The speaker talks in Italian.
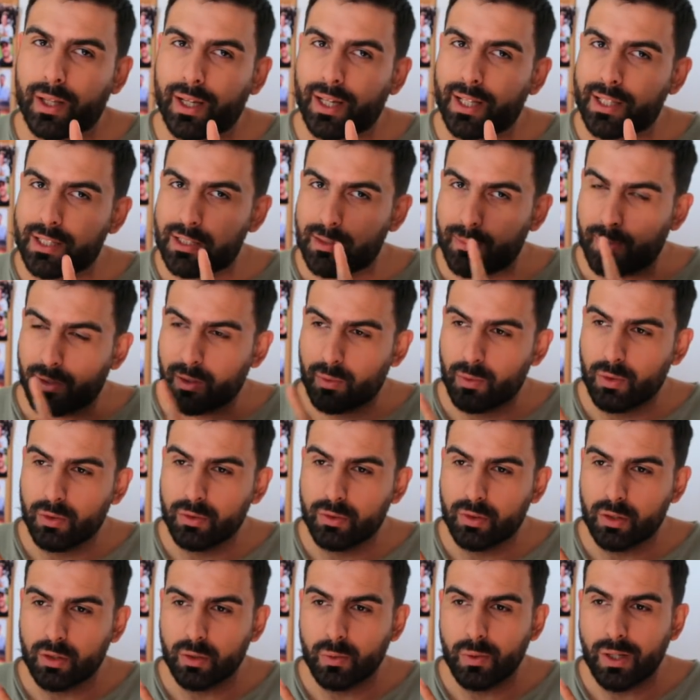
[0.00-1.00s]
ragazzi, per
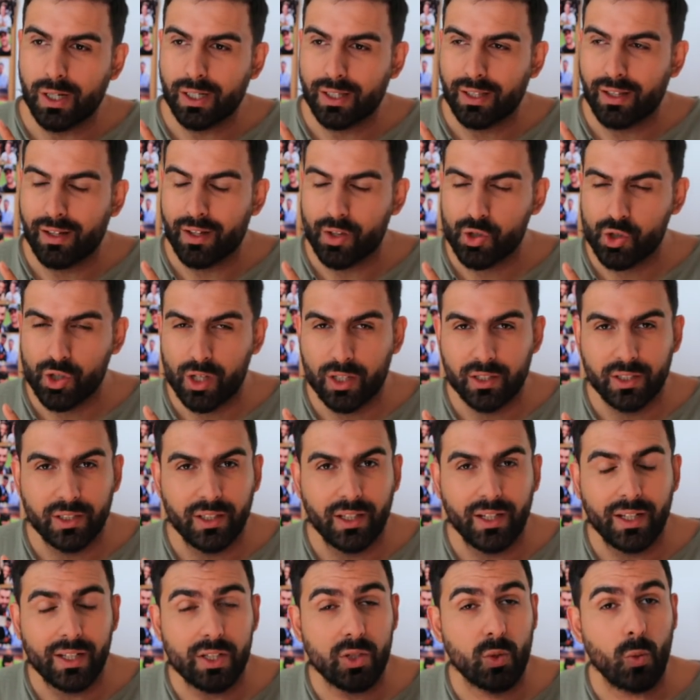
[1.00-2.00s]
quanto riguarda la scelta
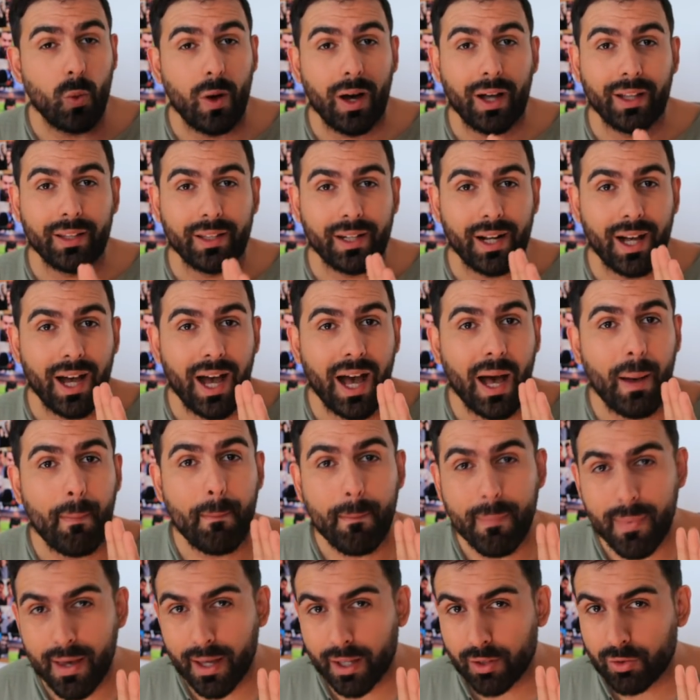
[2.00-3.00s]
della squadra,
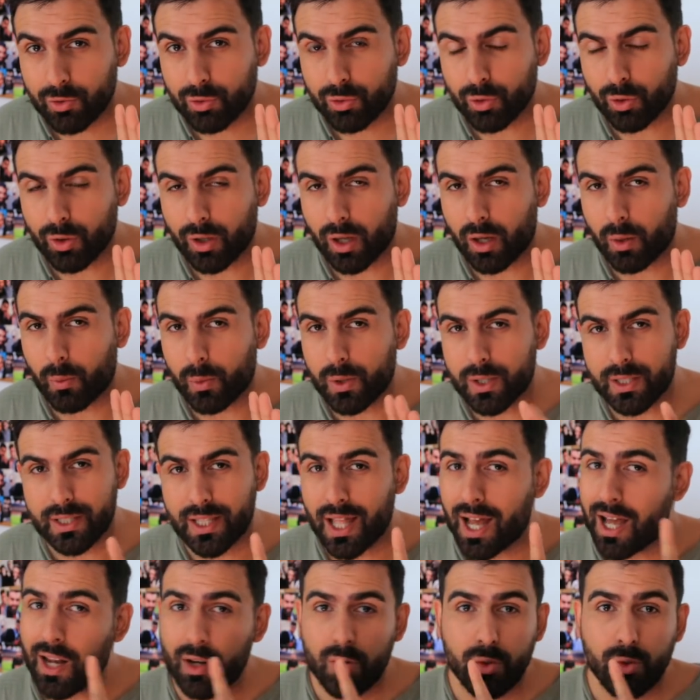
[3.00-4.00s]
ammetto che
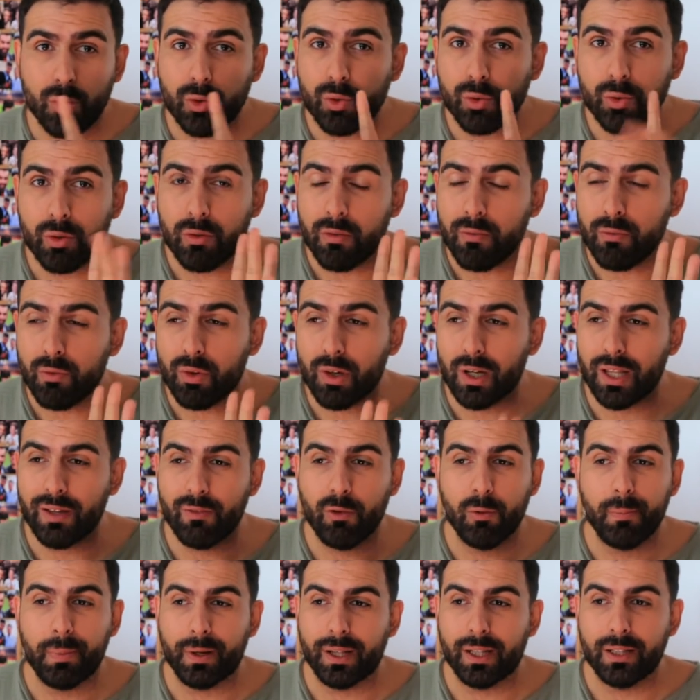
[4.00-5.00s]
quest'anno non
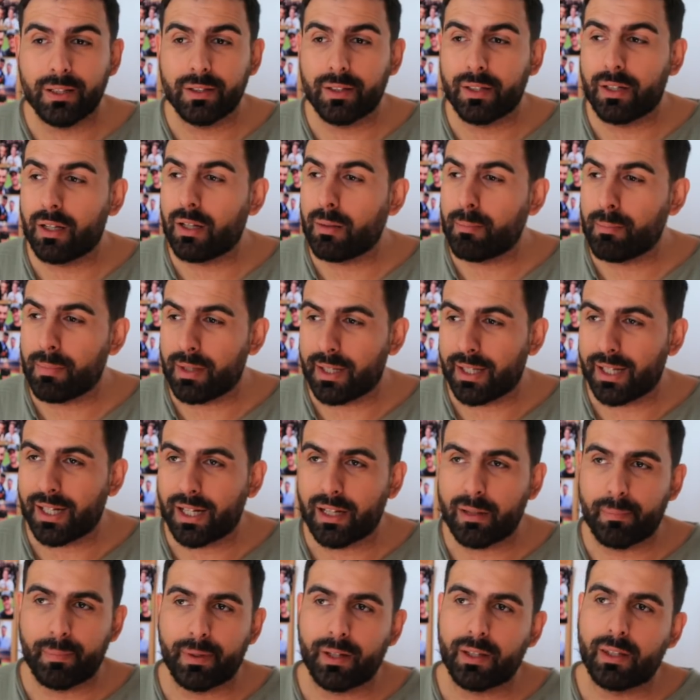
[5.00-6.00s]
volevo prendere il
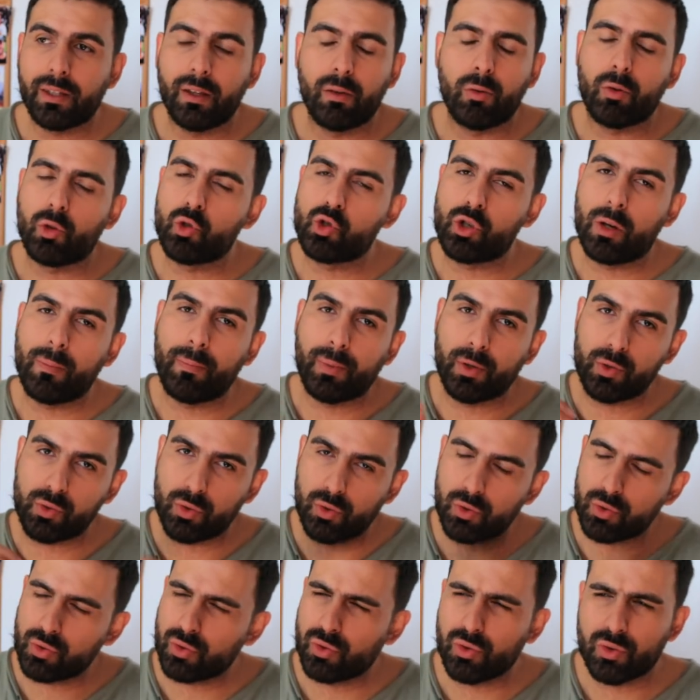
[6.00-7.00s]
Milan, perché l'ho già preso
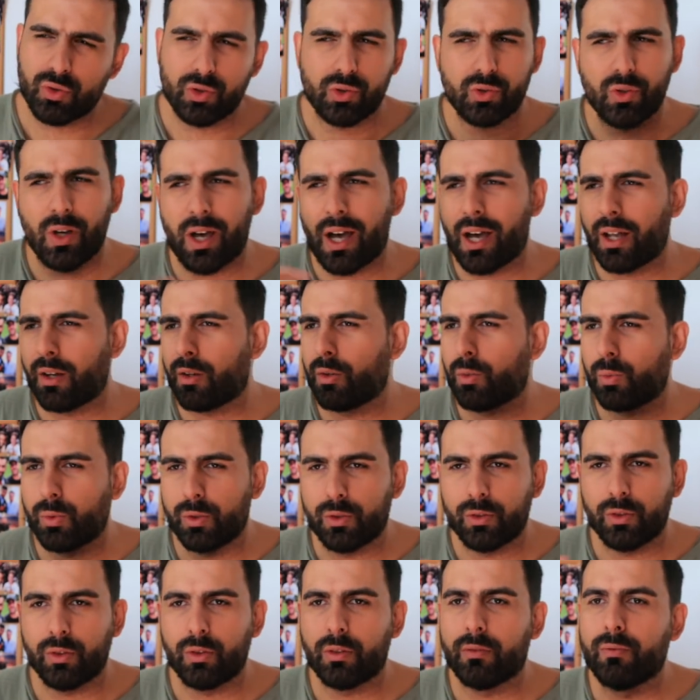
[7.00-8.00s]
lo scorso anno,
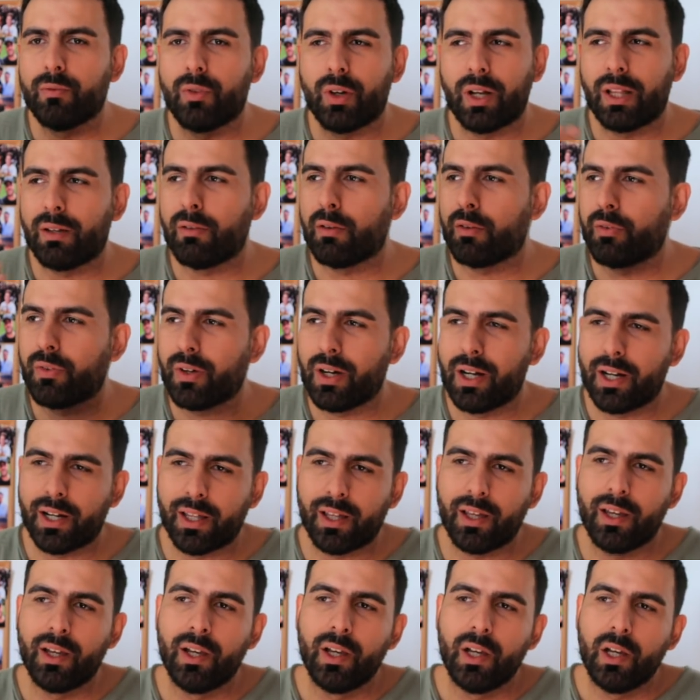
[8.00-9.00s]
quindi non volevo
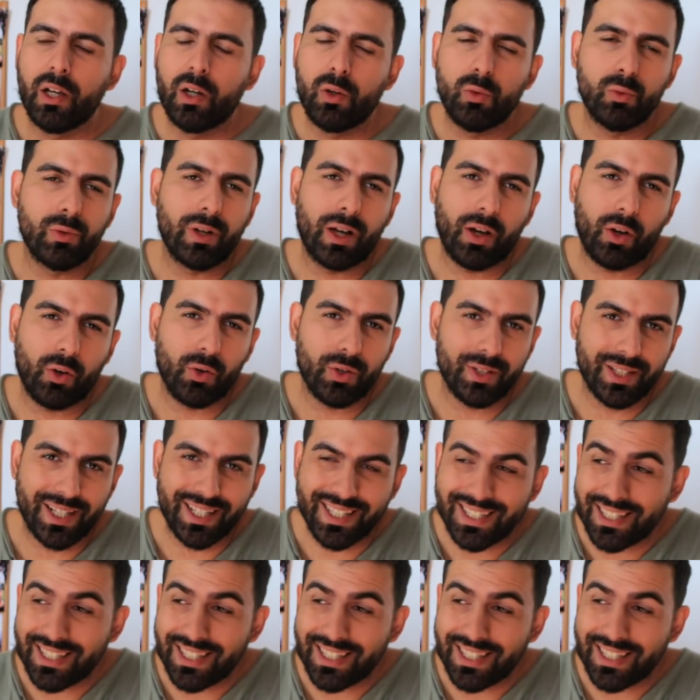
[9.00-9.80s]
fare una cosa